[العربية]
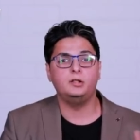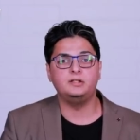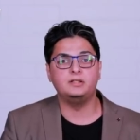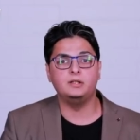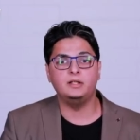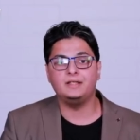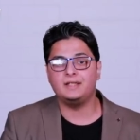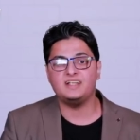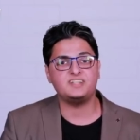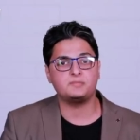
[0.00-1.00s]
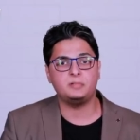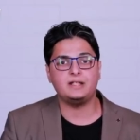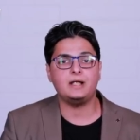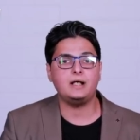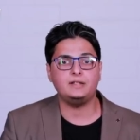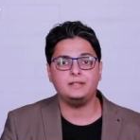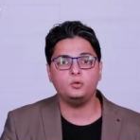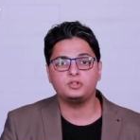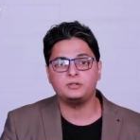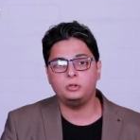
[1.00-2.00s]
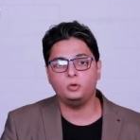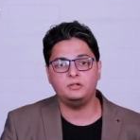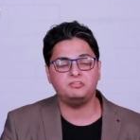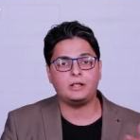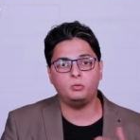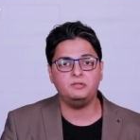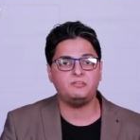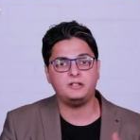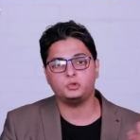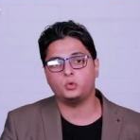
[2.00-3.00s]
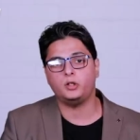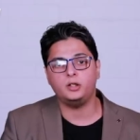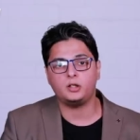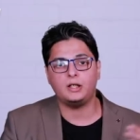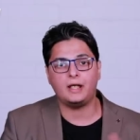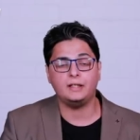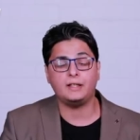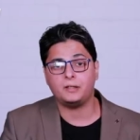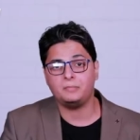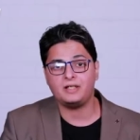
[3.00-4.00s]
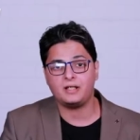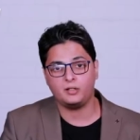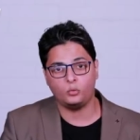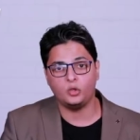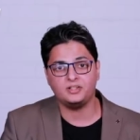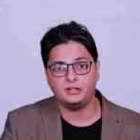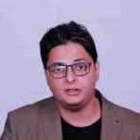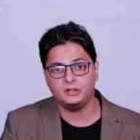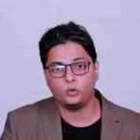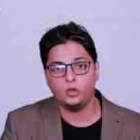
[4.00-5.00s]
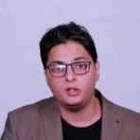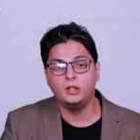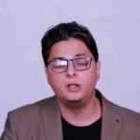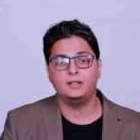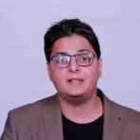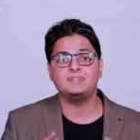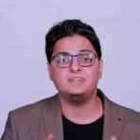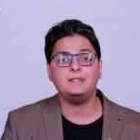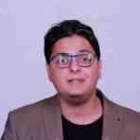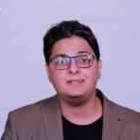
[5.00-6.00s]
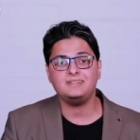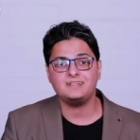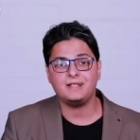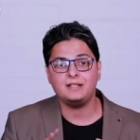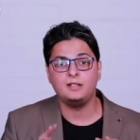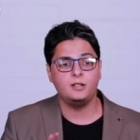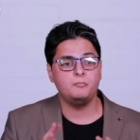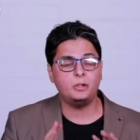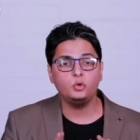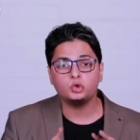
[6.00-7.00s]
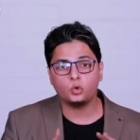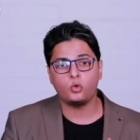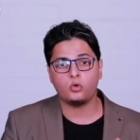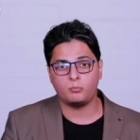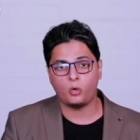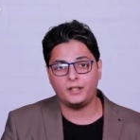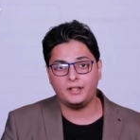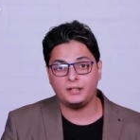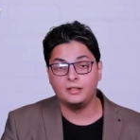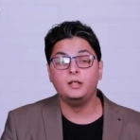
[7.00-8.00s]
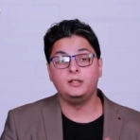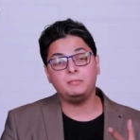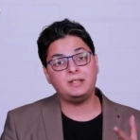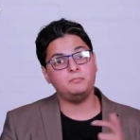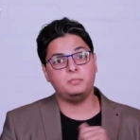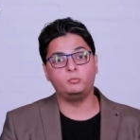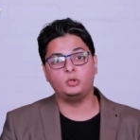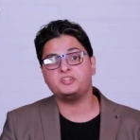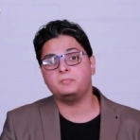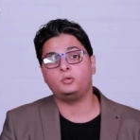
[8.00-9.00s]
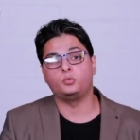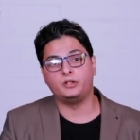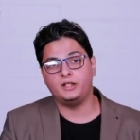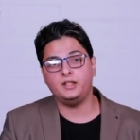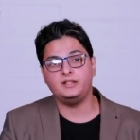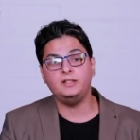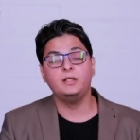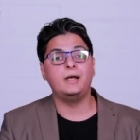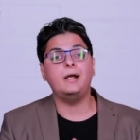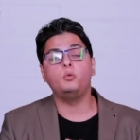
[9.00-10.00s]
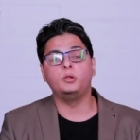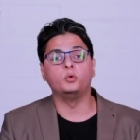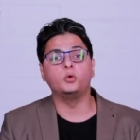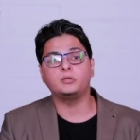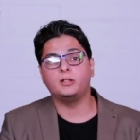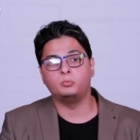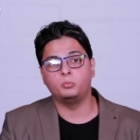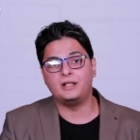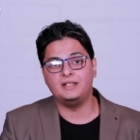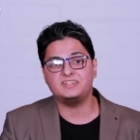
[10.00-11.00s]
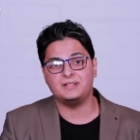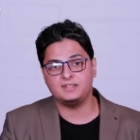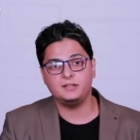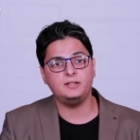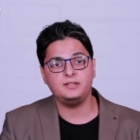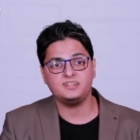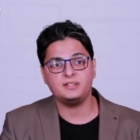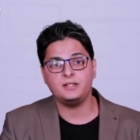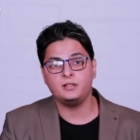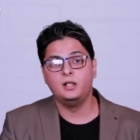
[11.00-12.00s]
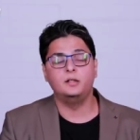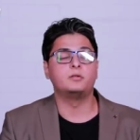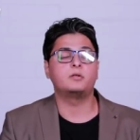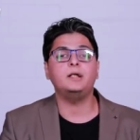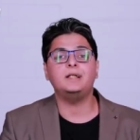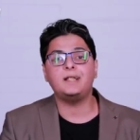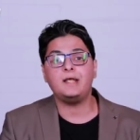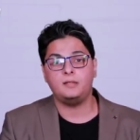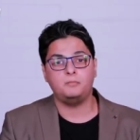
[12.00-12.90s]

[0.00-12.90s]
الانجاز بتاع دييجو سيميوني في تحويل فريق صغير لحاجه كبيره واضح للكل لكن زين الدين زيدان ملوش كوره معينه يمكن بالمناسبه تكون هي دي اول نقطه مميزه لزين الدين زيدان ان الراجل ده